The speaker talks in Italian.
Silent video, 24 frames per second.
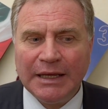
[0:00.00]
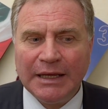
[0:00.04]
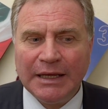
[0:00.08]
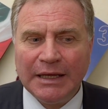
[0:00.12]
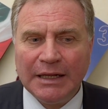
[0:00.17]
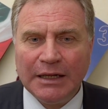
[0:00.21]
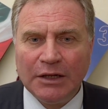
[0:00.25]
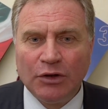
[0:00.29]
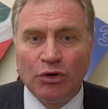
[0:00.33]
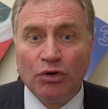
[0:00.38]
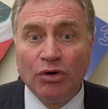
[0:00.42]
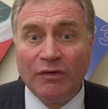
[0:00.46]

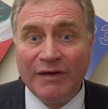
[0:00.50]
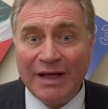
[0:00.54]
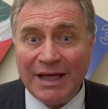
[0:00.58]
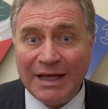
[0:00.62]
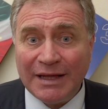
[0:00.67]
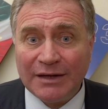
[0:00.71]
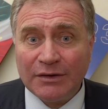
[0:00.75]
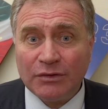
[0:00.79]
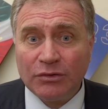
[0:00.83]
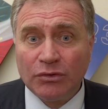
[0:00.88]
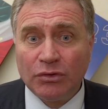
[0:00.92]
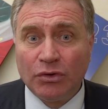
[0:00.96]
il
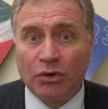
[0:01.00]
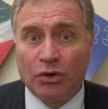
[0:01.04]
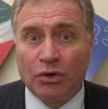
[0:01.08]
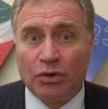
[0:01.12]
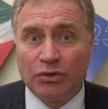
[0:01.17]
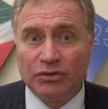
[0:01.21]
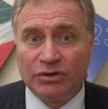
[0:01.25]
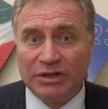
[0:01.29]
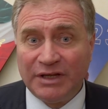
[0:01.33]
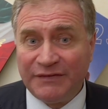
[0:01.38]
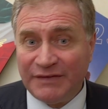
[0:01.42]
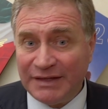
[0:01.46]
governo
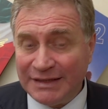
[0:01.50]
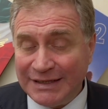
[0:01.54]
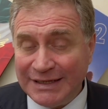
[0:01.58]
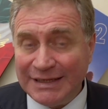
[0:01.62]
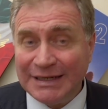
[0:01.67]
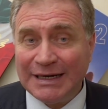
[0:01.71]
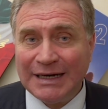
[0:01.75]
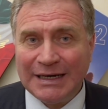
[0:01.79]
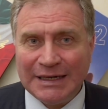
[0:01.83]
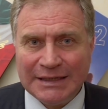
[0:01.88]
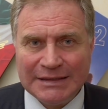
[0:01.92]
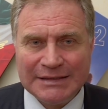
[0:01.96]
deve
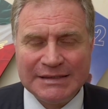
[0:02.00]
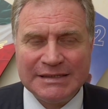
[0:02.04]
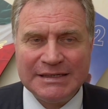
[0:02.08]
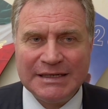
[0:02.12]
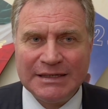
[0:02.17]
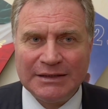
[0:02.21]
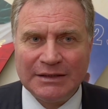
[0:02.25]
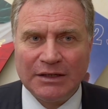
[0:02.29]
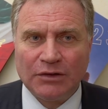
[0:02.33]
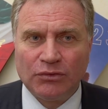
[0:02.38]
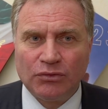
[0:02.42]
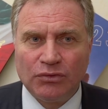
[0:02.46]
dire
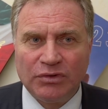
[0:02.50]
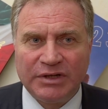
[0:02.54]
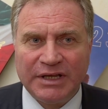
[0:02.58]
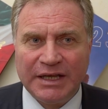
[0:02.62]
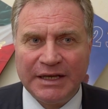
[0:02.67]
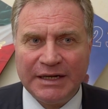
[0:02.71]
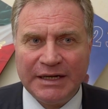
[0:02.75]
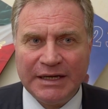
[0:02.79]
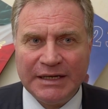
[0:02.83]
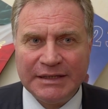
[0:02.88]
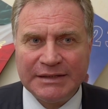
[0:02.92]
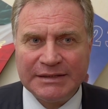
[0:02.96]
all'azienda con
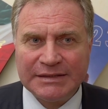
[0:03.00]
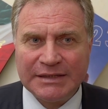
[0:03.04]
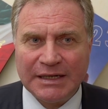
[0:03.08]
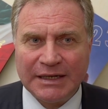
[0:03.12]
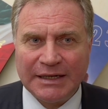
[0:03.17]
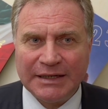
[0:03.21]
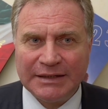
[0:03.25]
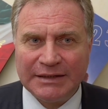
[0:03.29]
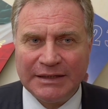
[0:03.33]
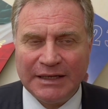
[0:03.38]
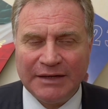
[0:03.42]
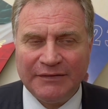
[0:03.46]
chiarezza
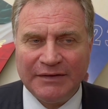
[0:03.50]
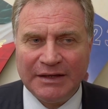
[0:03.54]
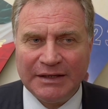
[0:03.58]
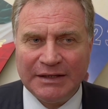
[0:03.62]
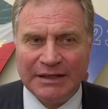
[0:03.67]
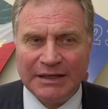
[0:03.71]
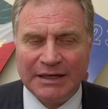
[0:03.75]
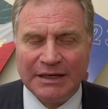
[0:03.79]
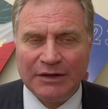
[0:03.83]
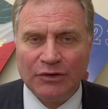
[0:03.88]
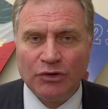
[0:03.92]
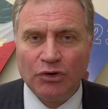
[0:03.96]
che deve
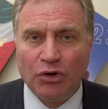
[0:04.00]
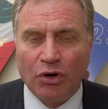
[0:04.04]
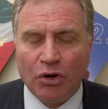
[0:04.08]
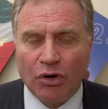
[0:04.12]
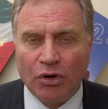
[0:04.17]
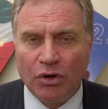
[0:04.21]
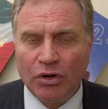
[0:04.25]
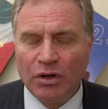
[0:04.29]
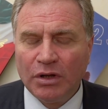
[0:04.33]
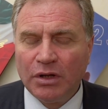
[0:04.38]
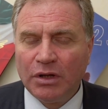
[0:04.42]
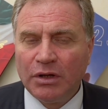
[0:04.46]
dire
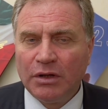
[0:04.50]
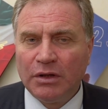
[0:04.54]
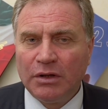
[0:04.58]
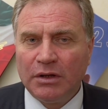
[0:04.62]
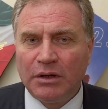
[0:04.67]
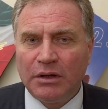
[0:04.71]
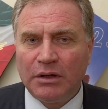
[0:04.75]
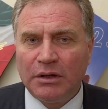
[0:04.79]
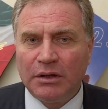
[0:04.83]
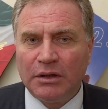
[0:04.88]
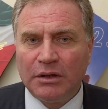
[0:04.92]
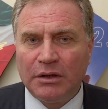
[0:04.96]
no
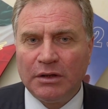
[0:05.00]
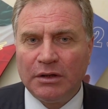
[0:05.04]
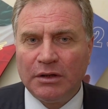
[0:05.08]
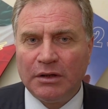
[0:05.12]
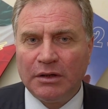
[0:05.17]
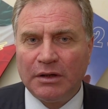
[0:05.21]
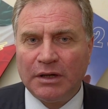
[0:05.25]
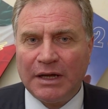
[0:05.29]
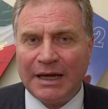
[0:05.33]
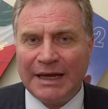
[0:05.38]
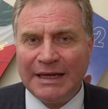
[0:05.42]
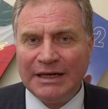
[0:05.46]
eh,
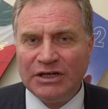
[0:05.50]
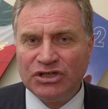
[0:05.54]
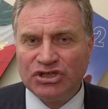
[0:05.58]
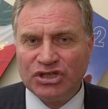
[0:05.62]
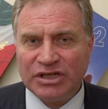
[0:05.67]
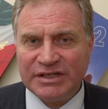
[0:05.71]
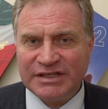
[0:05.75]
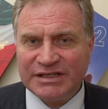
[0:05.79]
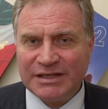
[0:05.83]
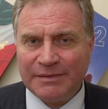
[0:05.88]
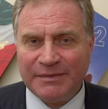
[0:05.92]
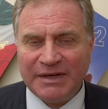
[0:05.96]
ai
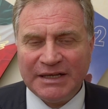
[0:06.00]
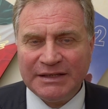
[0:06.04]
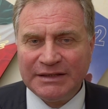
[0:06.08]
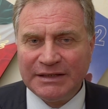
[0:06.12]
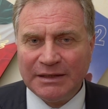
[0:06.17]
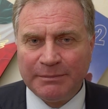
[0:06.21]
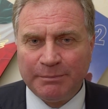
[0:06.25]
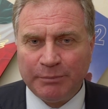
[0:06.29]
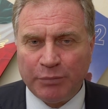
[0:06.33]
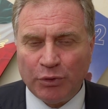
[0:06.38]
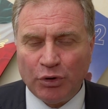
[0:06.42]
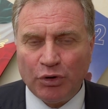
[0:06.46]
licenziamenti
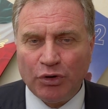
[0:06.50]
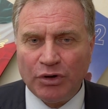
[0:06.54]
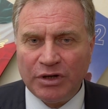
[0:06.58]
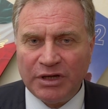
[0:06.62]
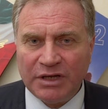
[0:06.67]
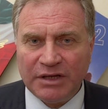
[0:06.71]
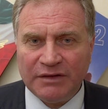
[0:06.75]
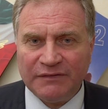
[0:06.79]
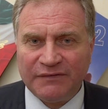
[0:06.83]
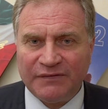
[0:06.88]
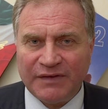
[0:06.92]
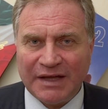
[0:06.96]
e
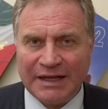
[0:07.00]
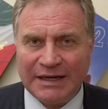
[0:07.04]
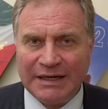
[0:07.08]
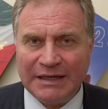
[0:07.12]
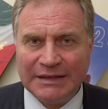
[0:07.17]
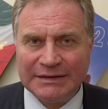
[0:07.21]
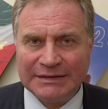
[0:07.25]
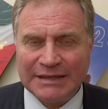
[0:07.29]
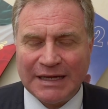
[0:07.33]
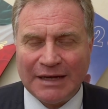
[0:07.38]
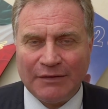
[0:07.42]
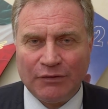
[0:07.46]
poi fare
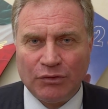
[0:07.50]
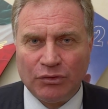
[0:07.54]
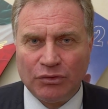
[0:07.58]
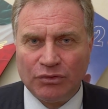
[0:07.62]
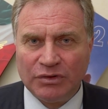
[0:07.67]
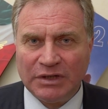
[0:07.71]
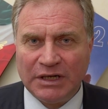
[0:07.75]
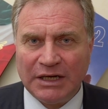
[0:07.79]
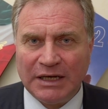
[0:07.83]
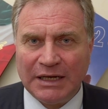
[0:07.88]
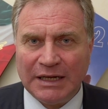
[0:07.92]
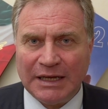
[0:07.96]
il tavolo
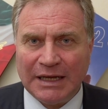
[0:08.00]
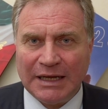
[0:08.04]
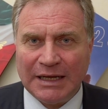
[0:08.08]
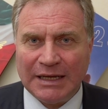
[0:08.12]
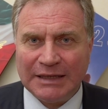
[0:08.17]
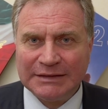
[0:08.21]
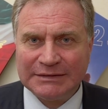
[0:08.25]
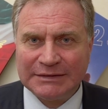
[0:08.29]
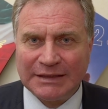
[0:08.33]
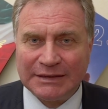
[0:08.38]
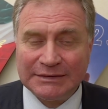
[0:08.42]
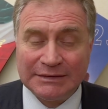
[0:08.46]

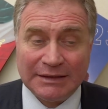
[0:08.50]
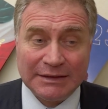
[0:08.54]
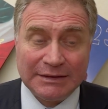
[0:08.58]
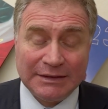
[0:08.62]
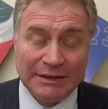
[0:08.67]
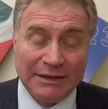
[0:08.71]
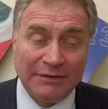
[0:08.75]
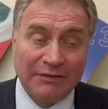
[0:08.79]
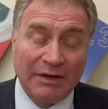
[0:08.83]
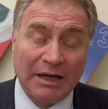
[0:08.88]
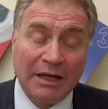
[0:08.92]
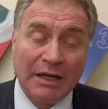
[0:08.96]
della
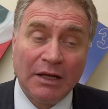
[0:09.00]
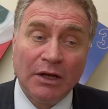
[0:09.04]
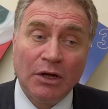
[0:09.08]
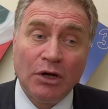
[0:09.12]
trattativa.